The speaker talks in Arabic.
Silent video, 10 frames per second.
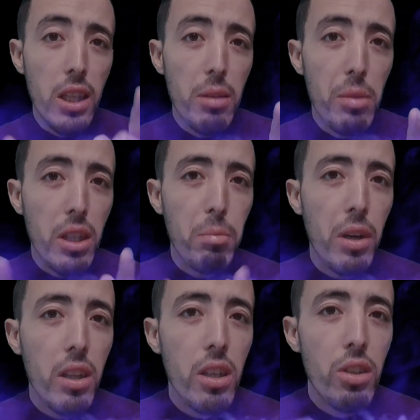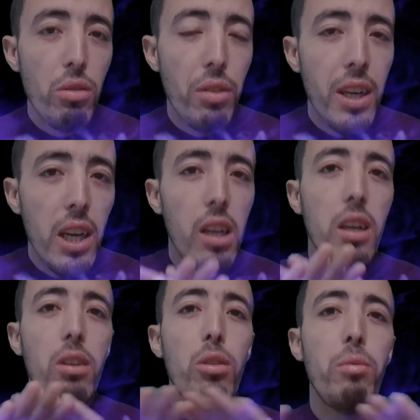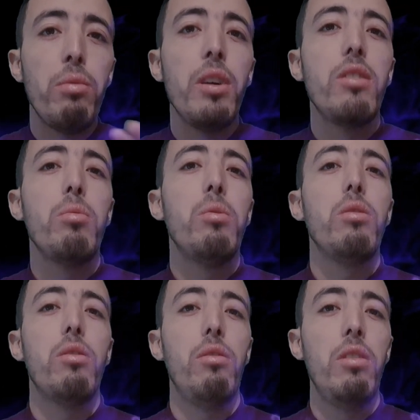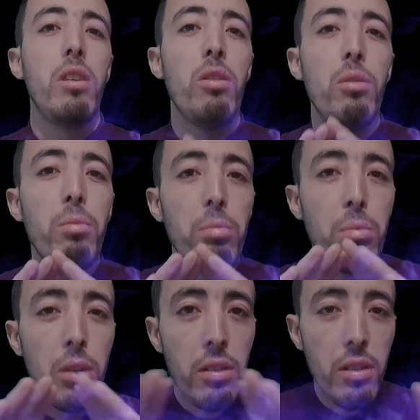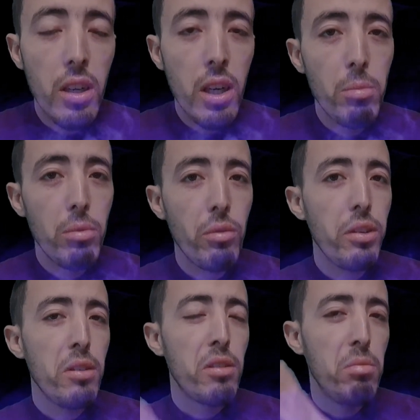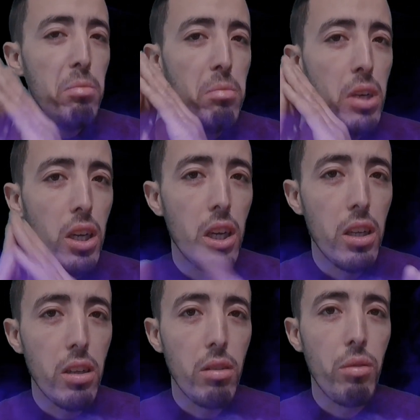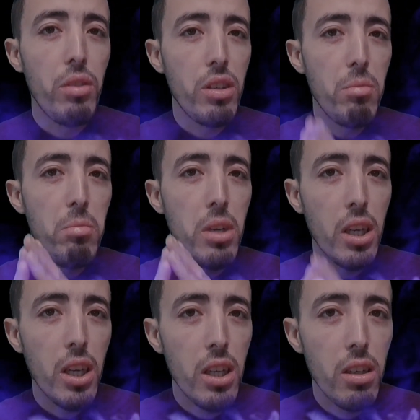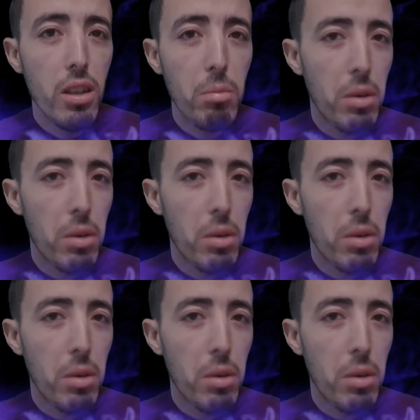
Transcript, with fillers: نتمنى تبارطاجيو في كاع لي جروب فيسبوك وفي لي جروب واتساب وفيش ما كان وفاش ما كان